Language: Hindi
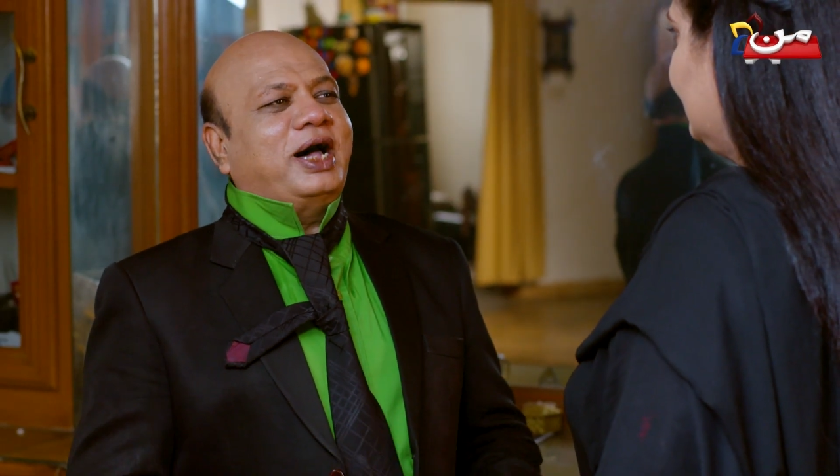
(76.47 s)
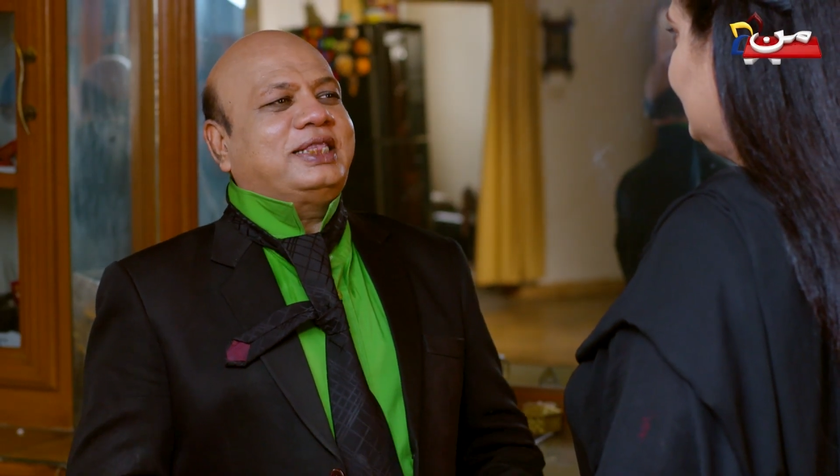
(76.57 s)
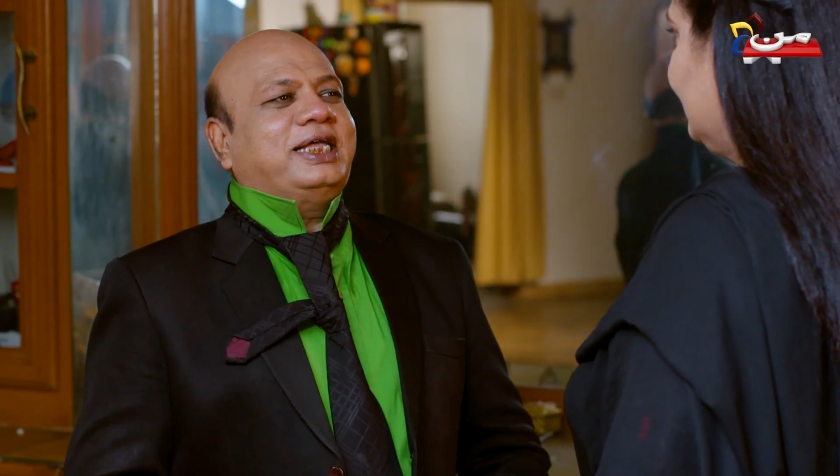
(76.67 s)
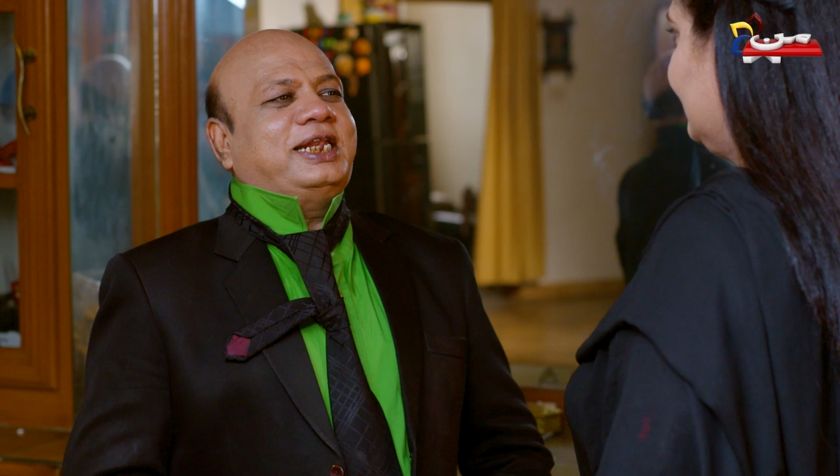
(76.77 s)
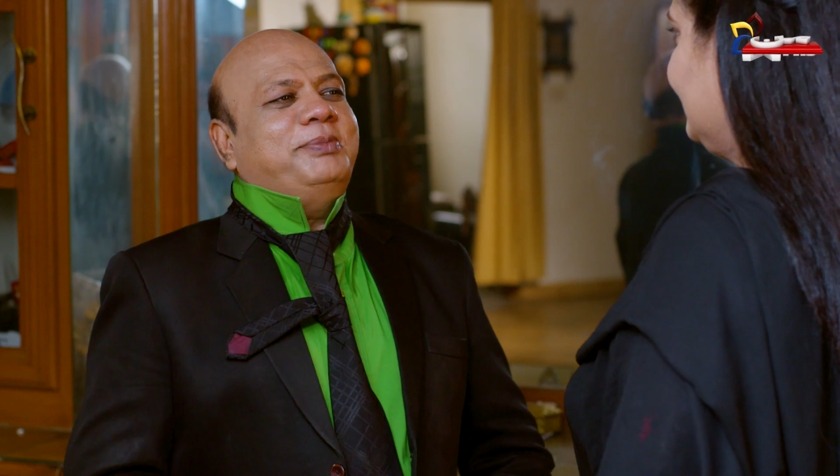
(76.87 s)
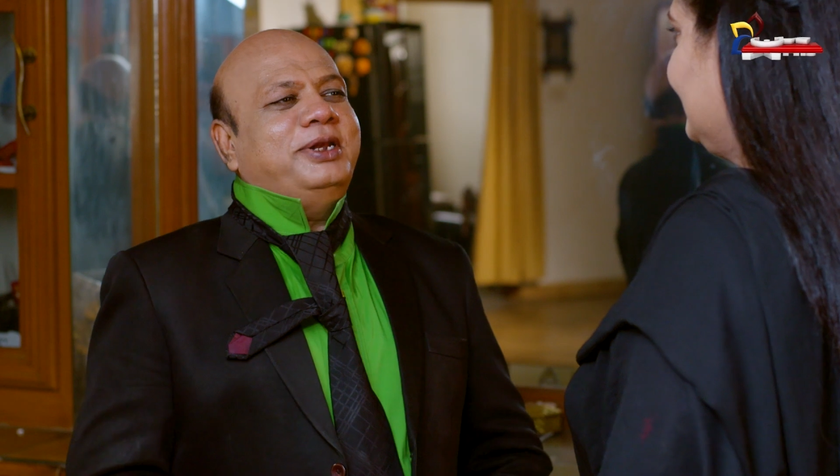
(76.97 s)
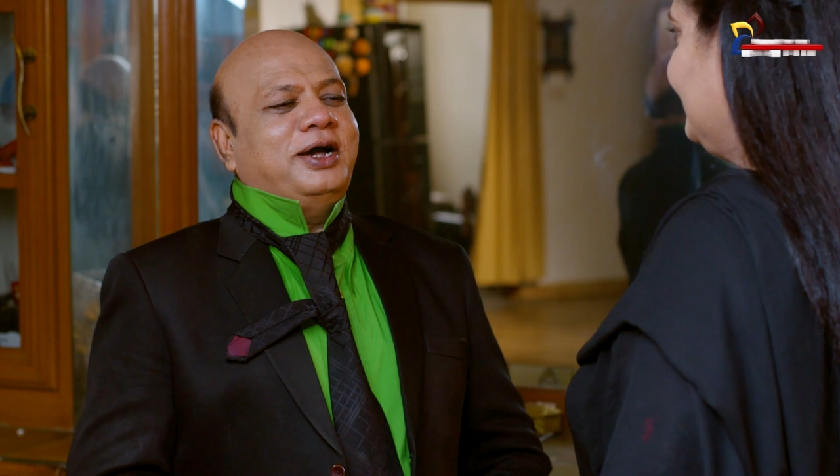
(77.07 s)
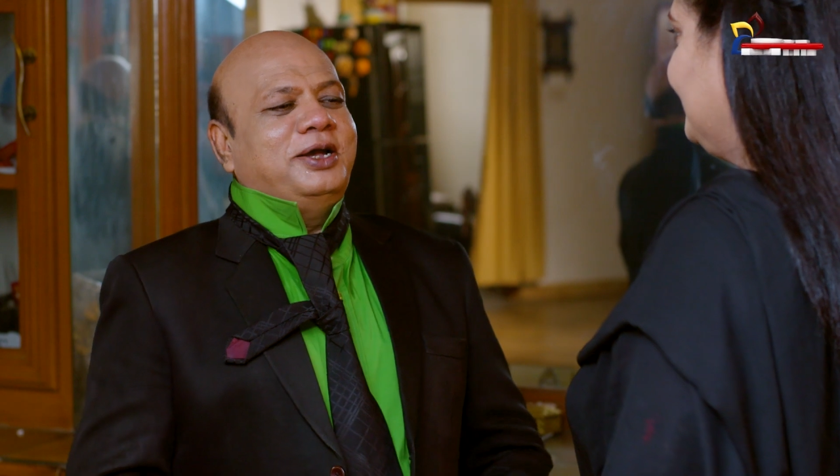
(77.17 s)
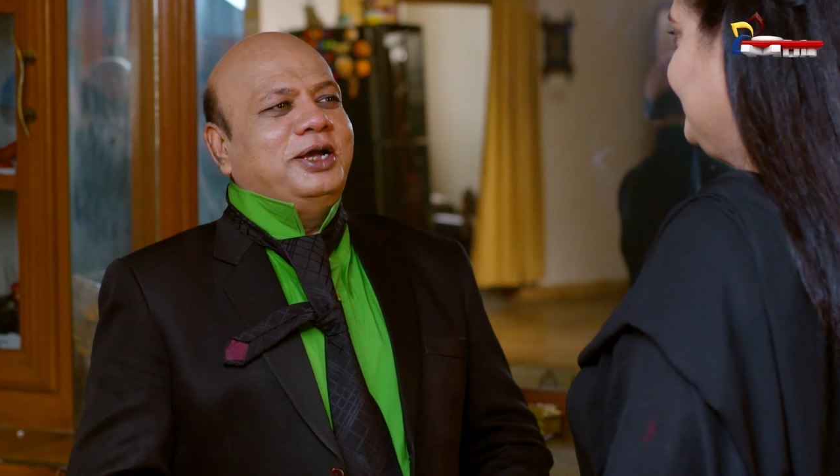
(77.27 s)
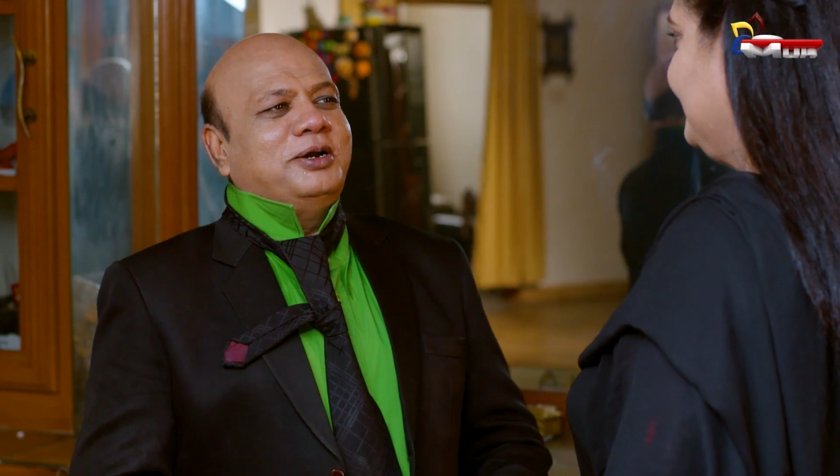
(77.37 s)
बात करने में
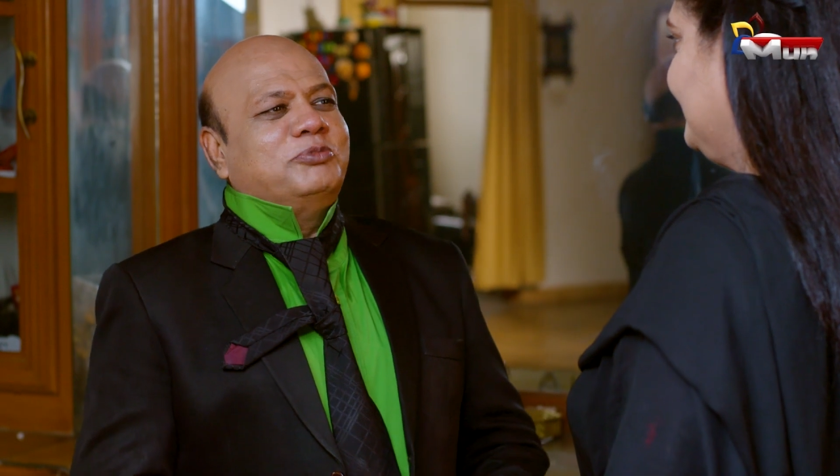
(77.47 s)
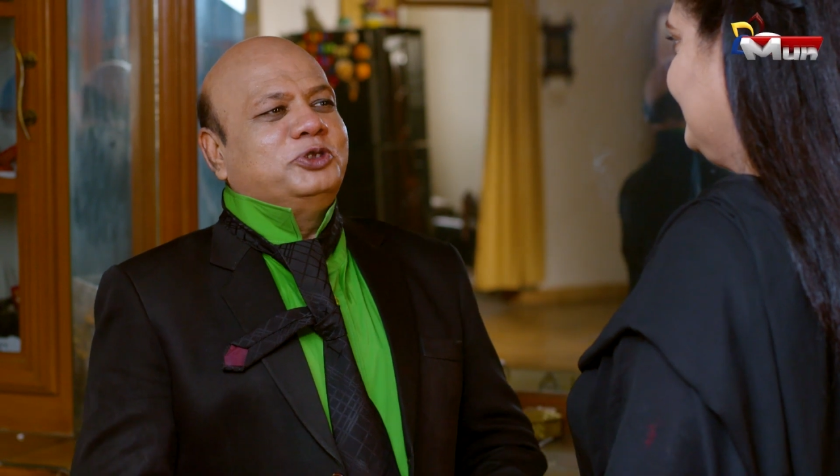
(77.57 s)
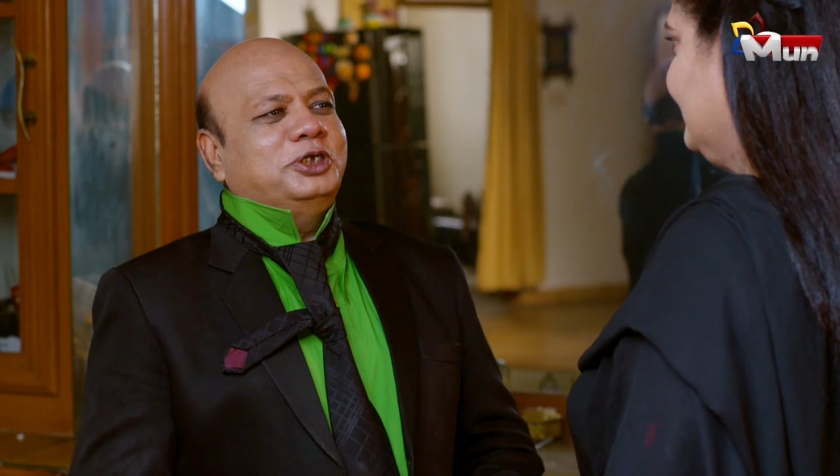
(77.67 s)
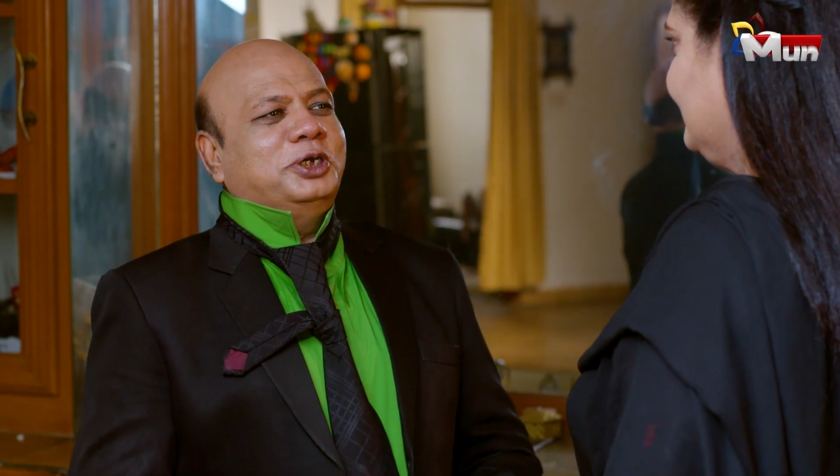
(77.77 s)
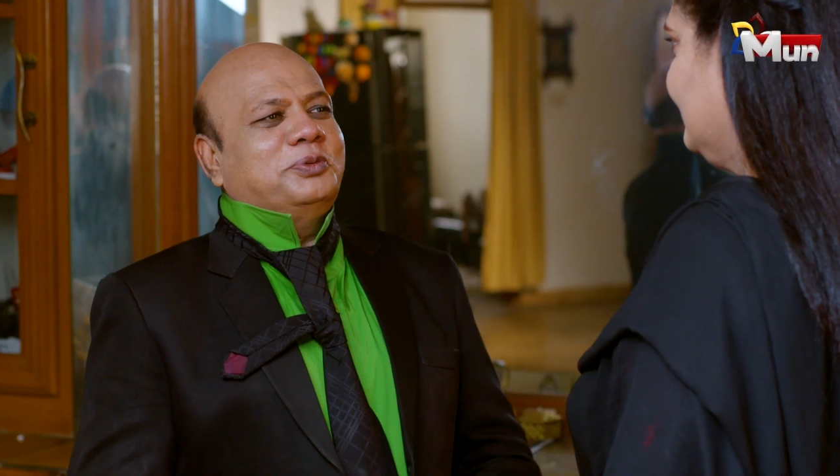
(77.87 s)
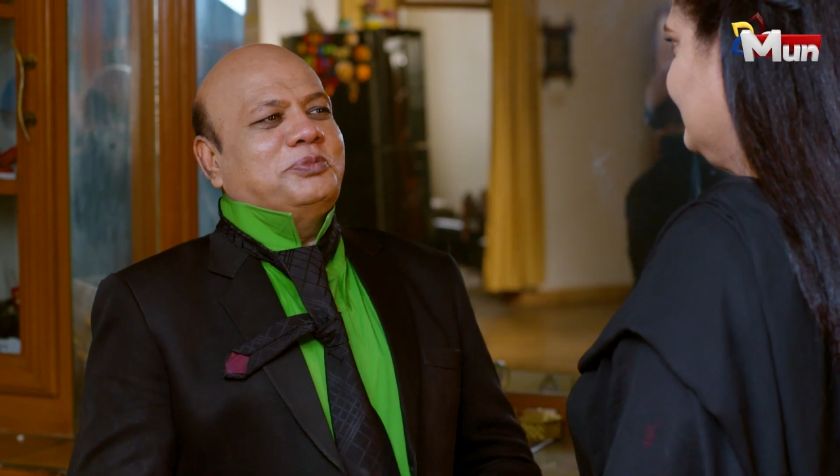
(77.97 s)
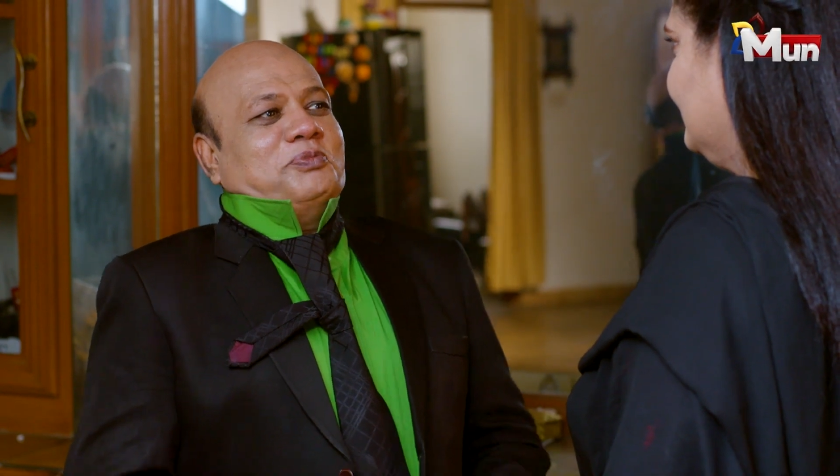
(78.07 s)
ना मुझे